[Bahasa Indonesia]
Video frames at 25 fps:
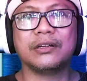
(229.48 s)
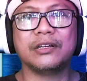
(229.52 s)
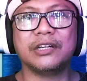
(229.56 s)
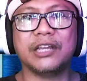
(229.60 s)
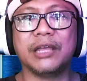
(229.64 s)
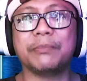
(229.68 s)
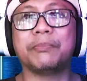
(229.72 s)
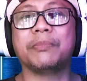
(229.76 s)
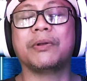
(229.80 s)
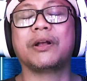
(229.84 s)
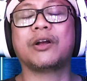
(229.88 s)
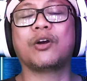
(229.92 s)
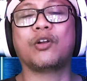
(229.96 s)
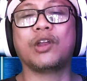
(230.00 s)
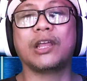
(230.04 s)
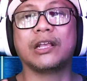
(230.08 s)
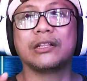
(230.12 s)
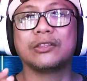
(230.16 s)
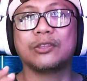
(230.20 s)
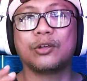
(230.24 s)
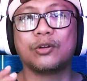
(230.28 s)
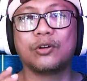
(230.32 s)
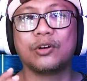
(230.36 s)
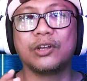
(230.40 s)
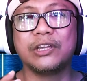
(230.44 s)
Debt
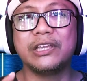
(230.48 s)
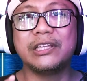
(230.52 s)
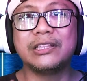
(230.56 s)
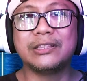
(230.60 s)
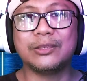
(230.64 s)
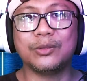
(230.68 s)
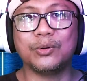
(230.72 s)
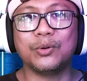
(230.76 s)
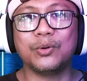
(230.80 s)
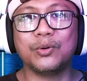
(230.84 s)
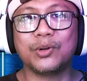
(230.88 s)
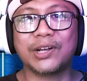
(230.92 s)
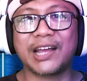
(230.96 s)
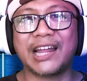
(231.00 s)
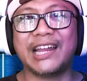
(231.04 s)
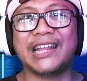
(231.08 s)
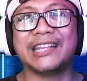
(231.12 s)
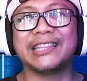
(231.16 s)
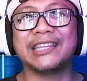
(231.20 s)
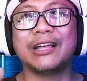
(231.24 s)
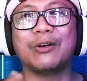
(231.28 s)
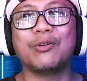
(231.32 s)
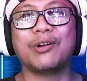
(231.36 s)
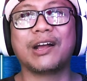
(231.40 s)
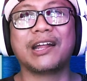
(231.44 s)
collector itu,
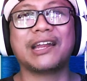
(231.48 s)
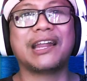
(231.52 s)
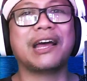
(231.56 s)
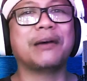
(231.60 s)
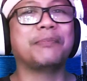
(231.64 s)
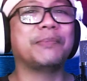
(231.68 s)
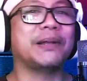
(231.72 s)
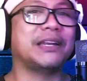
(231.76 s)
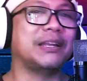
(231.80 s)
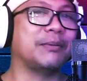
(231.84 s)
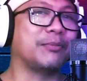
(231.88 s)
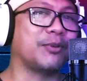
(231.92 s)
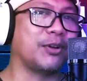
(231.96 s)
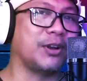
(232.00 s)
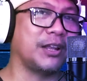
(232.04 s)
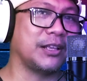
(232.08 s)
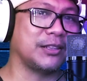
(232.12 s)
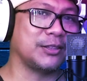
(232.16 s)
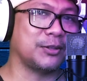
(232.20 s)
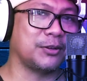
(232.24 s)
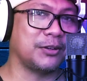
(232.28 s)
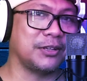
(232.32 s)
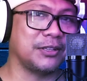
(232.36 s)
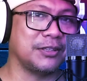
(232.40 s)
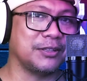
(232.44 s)
kalian tahu kan apa debt
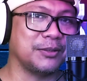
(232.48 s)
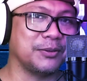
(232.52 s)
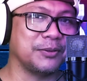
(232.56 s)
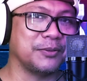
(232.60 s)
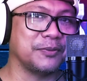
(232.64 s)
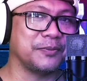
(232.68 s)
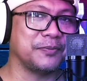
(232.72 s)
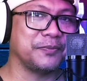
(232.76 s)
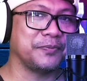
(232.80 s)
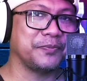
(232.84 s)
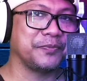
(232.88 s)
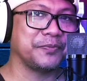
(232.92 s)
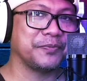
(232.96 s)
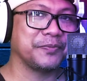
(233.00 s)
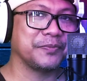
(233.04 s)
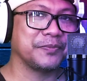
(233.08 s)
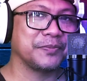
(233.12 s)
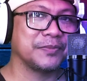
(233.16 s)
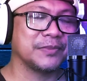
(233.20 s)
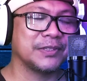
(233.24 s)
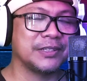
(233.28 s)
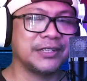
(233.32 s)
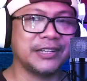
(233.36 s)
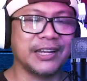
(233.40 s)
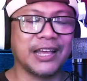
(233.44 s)
collector itu?
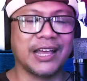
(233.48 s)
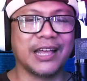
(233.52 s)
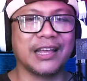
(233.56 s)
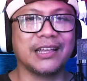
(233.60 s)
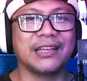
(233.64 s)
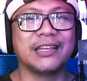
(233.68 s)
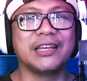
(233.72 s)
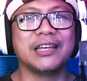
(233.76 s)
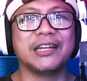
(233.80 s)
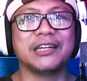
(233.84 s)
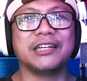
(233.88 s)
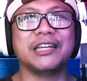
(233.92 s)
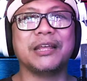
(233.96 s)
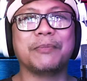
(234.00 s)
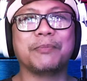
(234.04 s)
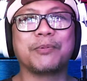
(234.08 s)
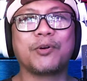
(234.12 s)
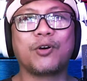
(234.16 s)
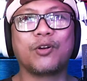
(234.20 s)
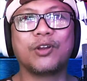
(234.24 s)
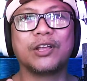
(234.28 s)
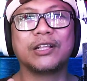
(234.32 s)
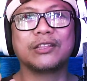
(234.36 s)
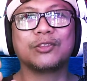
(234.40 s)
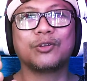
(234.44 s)
Nah, debt
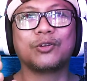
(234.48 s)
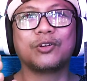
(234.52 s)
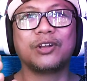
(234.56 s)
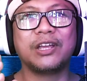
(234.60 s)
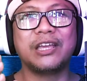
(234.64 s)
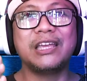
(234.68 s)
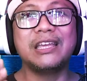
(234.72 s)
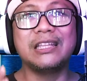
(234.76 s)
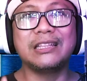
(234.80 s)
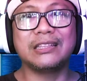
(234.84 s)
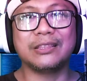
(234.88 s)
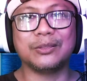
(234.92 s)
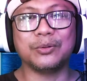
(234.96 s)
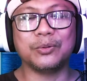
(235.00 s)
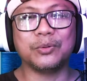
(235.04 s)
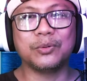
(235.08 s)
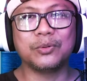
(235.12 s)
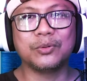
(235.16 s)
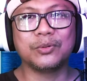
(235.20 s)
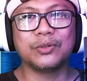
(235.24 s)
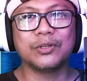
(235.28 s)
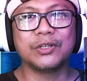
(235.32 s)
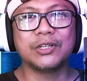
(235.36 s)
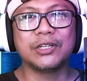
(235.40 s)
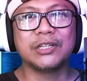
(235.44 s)
collector itu
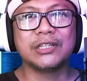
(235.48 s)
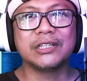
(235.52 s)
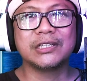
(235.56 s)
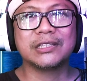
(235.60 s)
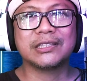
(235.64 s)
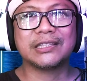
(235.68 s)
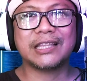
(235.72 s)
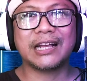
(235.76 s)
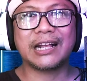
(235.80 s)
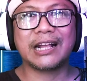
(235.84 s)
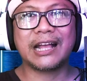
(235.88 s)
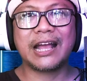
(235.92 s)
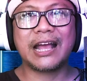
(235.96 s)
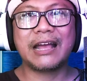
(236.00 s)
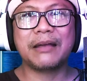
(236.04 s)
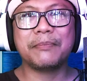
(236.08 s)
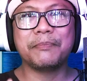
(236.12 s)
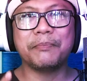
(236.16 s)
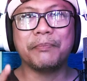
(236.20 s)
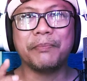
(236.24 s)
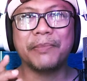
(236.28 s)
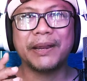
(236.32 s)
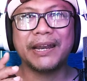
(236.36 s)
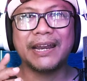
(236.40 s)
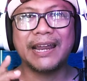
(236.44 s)
tengah
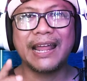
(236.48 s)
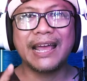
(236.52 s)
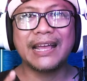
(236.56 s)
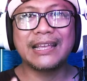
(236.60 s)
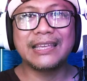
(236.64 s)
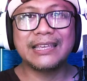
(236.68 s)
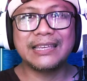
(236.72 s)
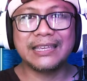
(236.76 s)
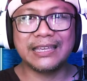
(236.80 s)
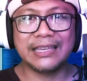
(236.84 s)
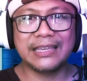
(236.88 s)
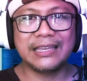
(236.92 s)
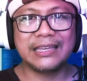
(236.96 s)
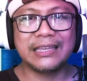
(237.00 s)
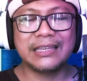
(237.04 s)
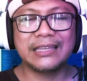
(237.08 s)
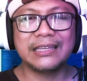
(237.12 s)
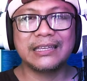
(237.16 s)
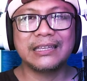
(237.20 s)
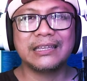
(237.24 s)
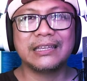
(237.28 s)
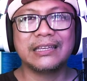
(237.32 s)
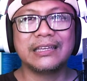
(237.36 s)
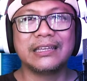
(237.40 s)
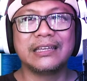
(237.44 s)
menagih
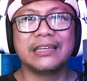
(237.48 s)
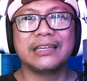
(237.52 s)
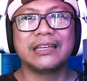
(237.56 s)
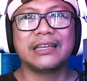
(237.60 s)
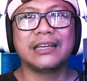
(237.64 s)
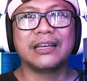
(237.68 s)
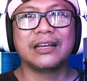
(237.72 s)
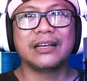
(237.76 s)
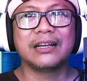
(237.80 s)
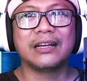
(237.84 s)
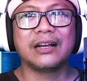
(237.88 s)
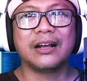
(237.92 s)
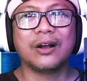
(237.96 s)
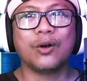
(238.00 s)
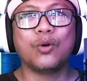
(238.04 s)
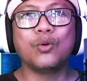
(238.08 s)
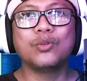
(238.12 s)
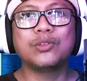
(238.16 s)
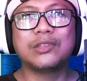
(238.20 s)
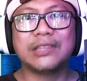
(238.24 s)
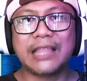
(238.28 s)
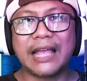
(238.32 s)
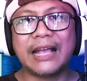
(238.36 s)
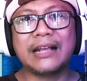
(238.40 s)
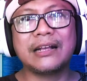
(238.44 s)

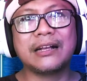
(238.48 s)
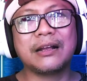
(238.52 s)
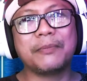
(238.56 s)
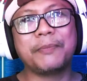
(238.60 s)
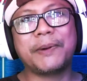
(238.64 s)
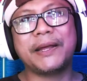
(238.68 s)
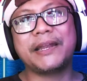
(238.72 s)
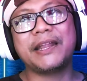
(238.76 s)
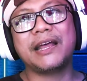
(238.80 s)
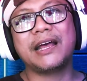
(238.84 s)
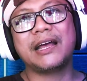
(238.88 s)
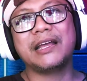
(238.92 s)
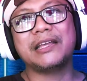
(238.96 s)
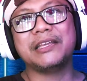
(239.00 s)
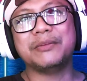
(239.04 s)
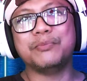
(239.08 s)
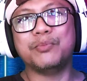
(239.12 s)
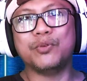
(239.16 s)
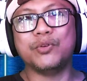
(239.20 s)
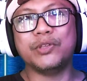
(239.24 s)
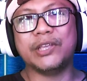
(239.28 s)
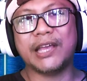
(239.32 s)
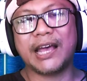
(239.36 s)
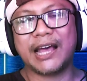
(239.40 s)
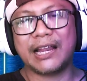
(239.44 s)
hutang kepada
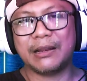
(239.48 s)
ibunya